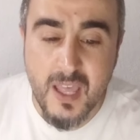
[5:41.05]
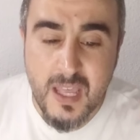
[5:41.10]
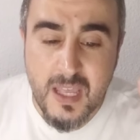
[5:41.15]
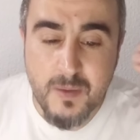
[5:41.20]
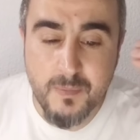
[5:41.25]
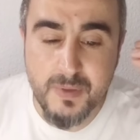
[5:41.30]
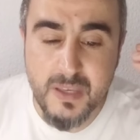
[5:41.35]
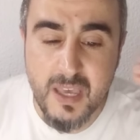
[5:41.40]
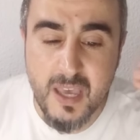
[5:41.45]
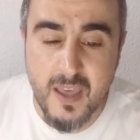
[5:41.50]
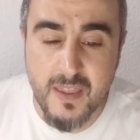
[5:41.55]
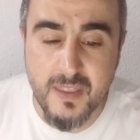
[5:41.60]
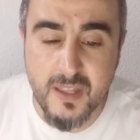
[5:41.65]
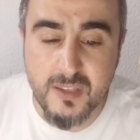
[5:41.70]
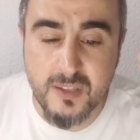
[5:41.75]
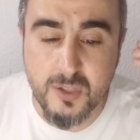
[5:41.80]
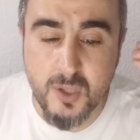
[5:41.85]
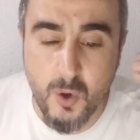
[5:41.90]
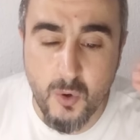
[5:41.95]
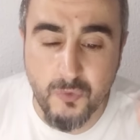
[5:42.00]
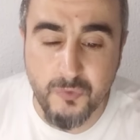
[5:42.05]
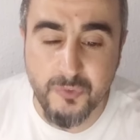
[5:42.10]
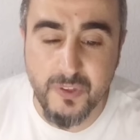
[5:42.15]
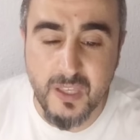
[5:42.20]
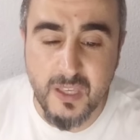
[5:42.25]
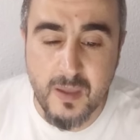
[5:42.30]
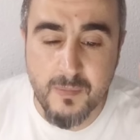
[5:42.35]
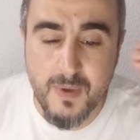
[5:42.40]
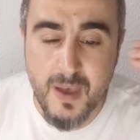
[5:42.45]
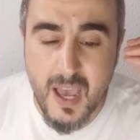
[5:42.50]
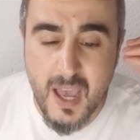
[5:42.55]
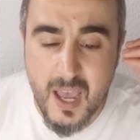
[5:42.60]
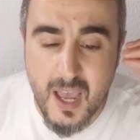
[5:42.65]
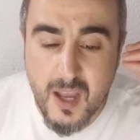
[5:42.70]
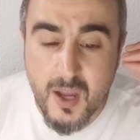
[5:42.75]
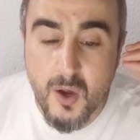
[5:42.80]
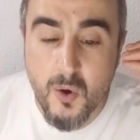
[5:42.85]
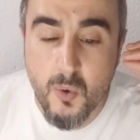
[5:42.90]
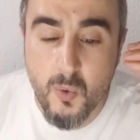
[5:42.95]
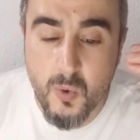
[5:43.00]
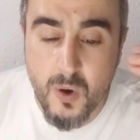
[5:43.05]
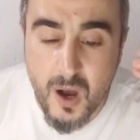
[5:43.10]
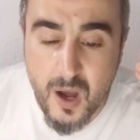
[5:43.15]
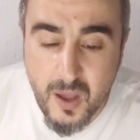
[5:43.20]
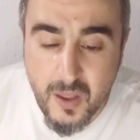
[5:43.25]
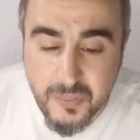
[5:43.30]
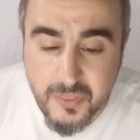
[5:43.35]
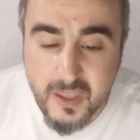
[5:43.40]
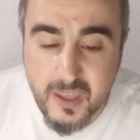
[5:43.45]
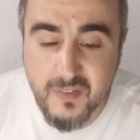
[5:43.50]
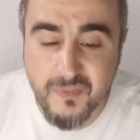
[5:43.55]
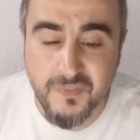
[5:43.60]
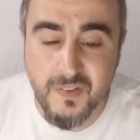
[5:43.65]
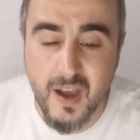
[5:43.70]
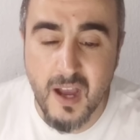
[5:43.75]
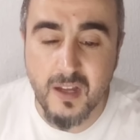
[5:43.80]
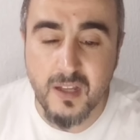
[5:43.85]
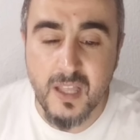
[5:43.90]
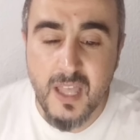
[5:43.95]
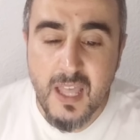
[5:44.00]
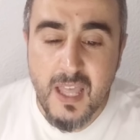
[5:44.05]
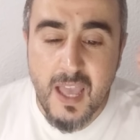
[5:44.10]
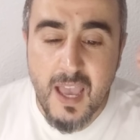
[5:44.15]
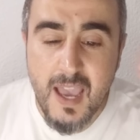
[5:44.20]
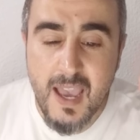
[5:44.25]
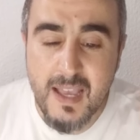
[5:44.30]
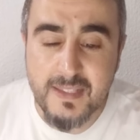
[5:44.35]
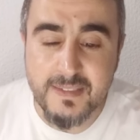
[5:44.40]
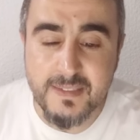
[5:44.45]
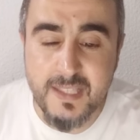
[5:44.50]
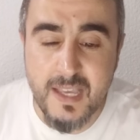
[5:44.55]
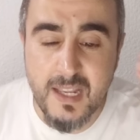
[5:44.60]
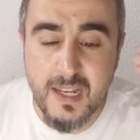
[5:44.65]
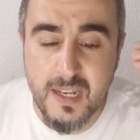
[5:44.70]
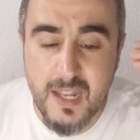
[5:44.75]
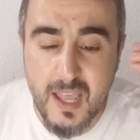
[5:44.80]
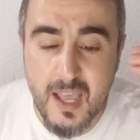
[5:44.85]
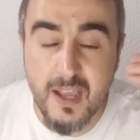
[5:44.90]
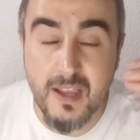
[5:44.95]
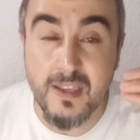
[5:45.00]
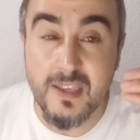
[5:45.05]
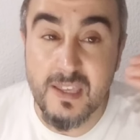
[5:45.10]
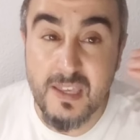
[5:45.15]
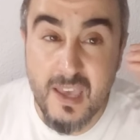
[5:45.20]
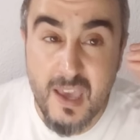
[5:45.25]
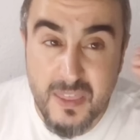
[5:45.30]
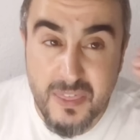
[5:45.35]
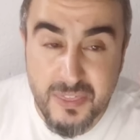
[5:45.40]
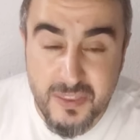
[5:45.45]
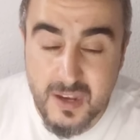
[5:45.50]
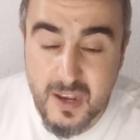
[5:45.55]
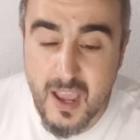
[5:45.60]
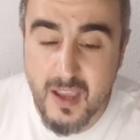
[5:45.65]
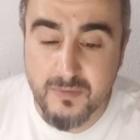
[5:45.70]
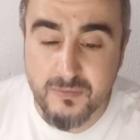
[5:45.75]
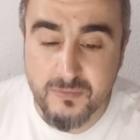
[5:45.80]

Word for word: بهذا التوفيق مع وظيفة حتى لا يثنى